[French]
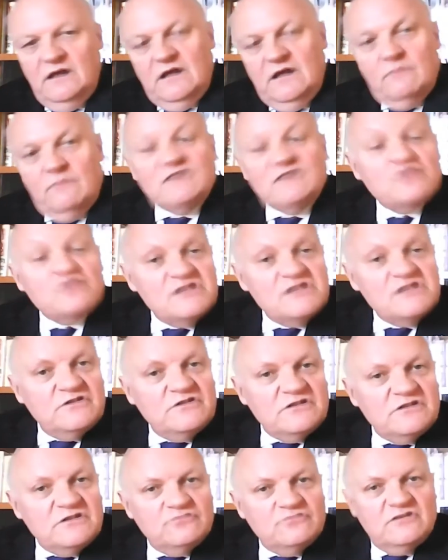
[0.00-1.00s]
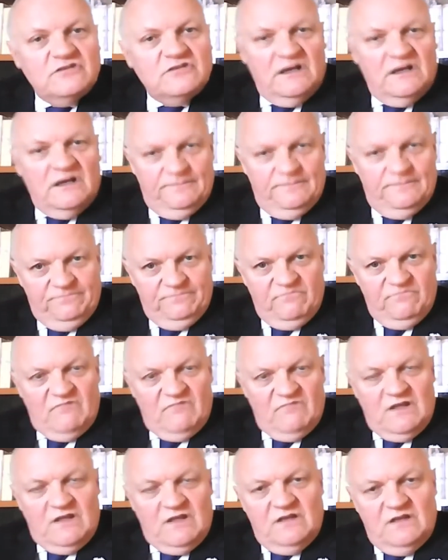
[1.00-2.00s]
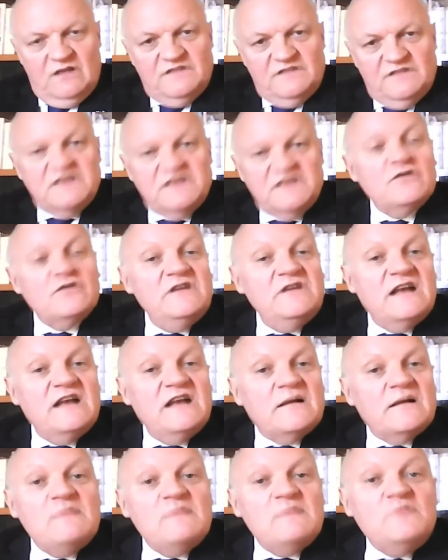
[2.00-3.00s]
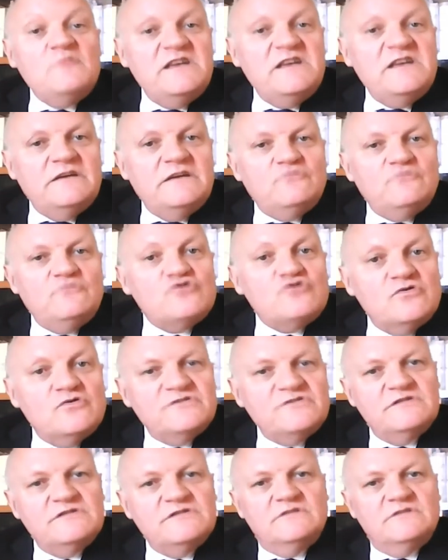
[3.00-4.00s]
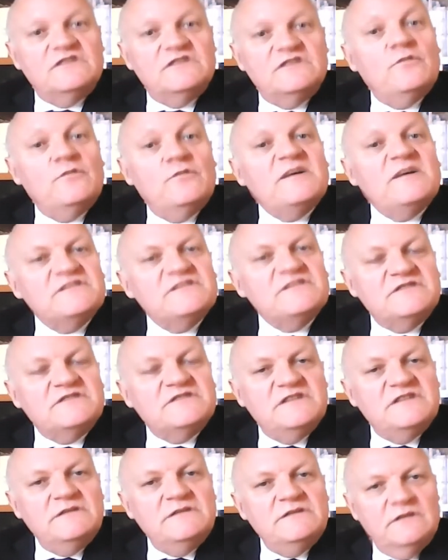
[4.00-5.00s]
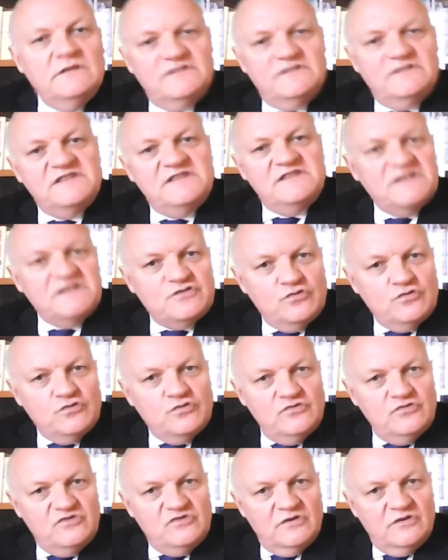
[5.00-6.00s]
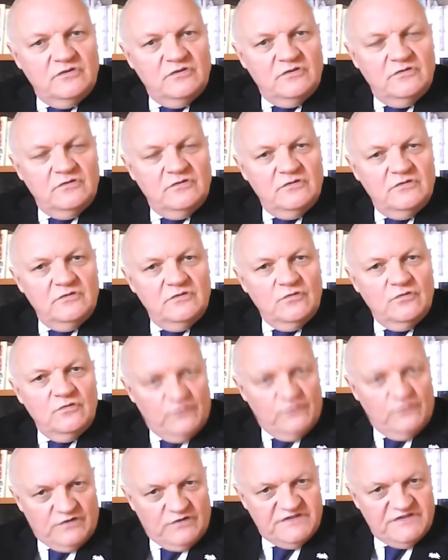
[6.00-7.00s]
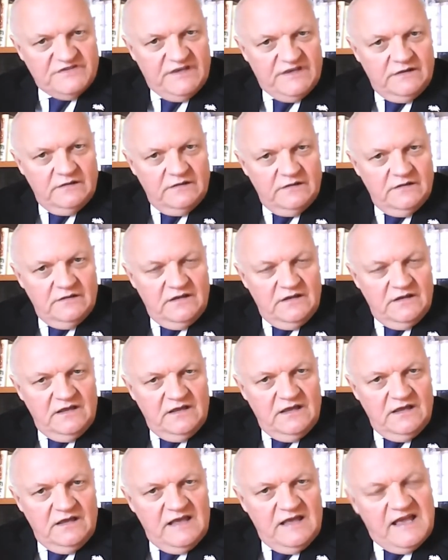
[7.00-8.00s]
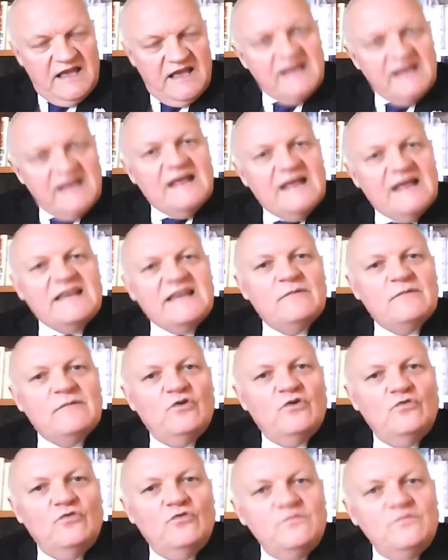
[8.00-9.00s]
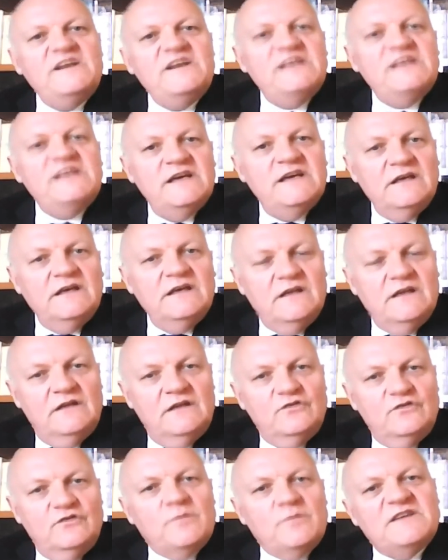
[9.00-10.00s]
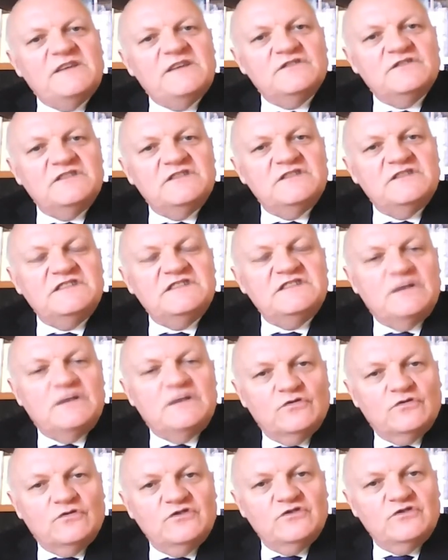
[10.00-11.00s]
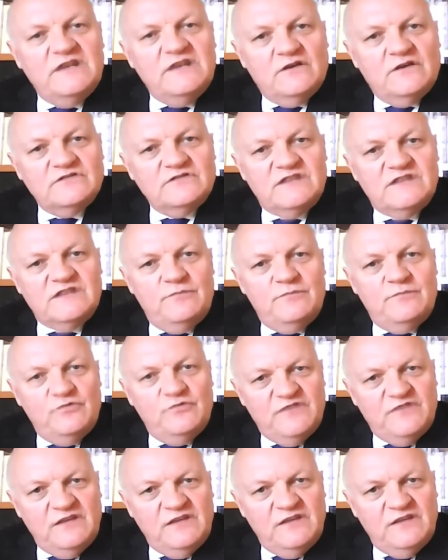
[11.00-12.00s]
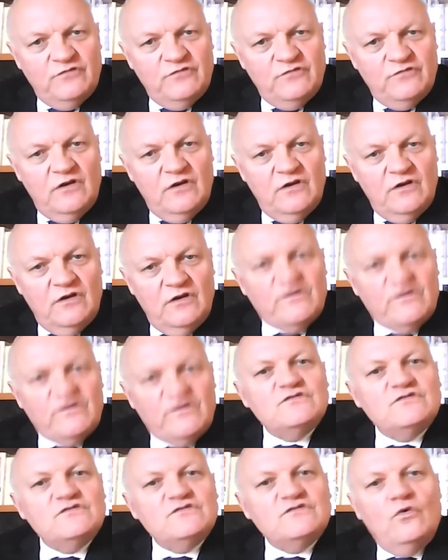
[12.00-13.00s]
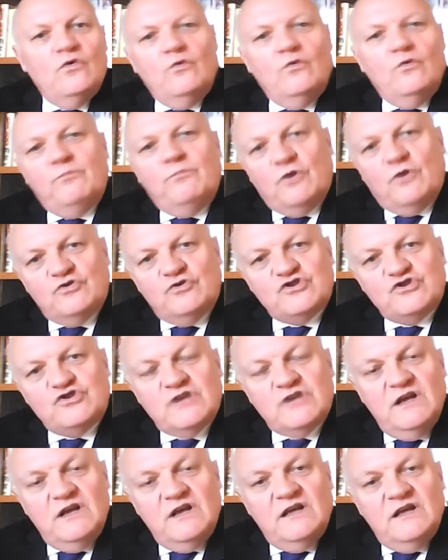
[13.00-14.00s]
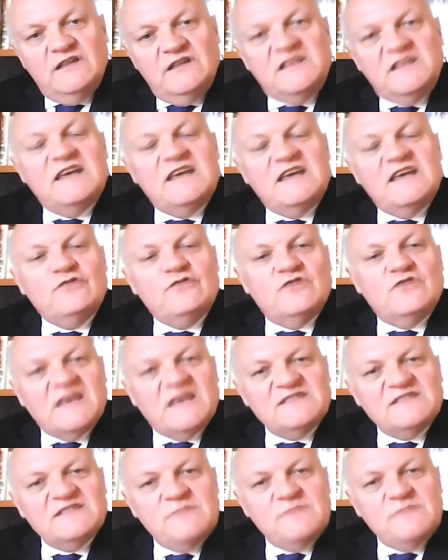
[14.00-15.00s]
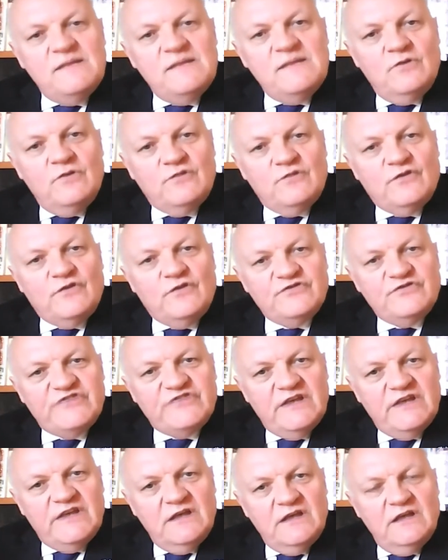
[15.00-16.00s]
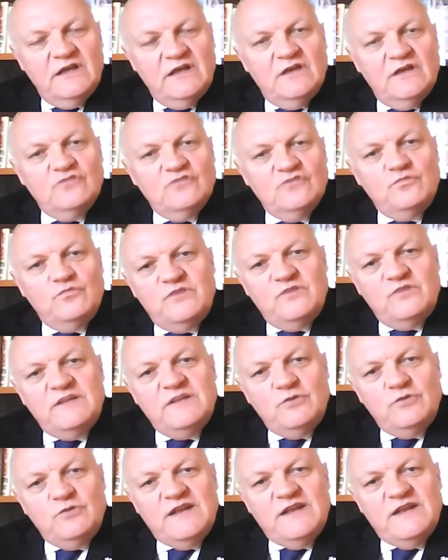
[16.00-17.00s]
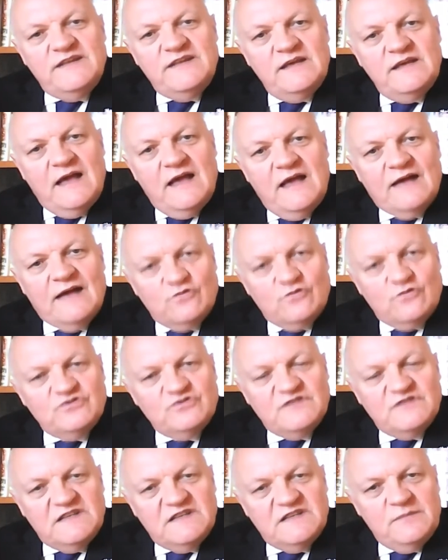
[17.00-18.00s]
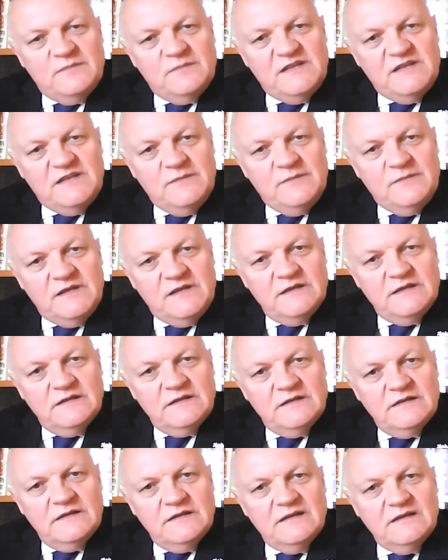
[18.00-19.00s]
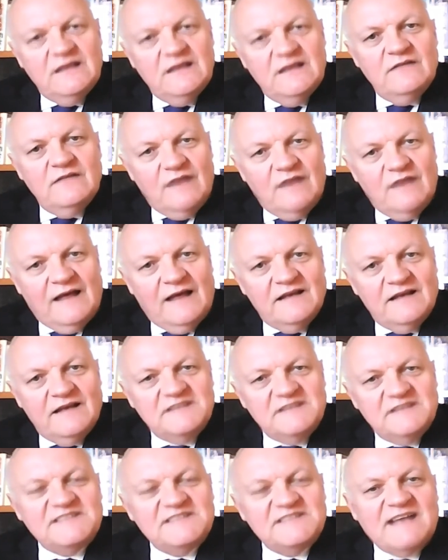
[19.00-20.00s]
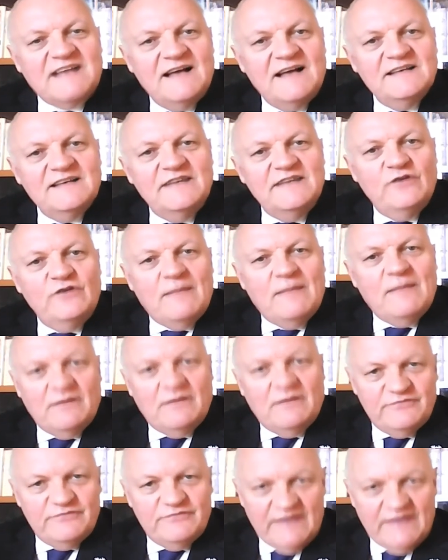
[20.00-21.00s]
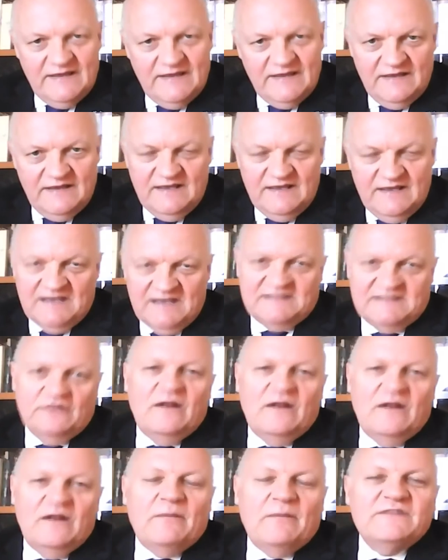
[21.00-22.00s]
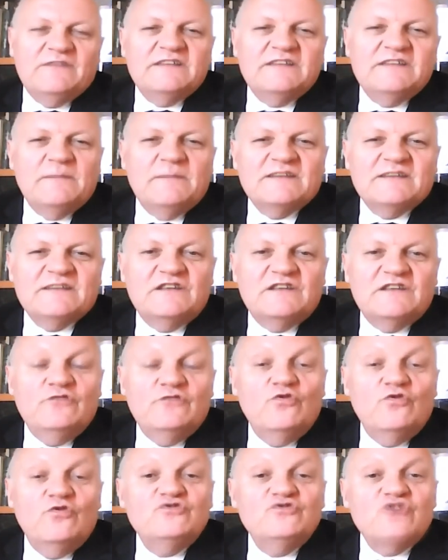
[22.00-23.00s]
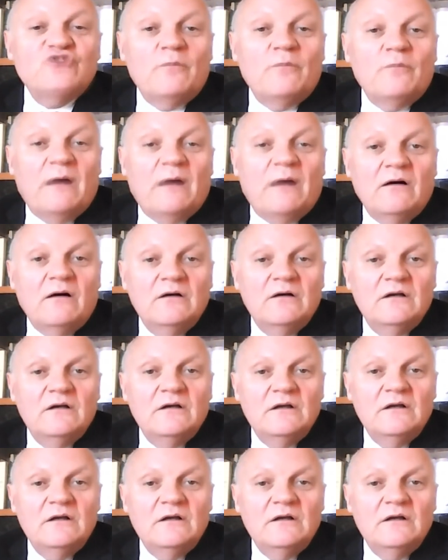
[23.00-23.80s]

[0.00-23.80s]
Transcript: Moi, ce que j'ai noté en tout cas, c'est qu'il a quand même oublié une chose, c'est de présenter ses excuses aux Français. Et il a également oublié de présenter ses condoléances les plus vives face aux proches des quelques 15 000 morts français depuis le début de l'année à cause de cette épidémie. Voilà, ça, il ne l'a pas fait. Et s'il ne l'a pas fait, c'est parce qu'il ne le sent pas.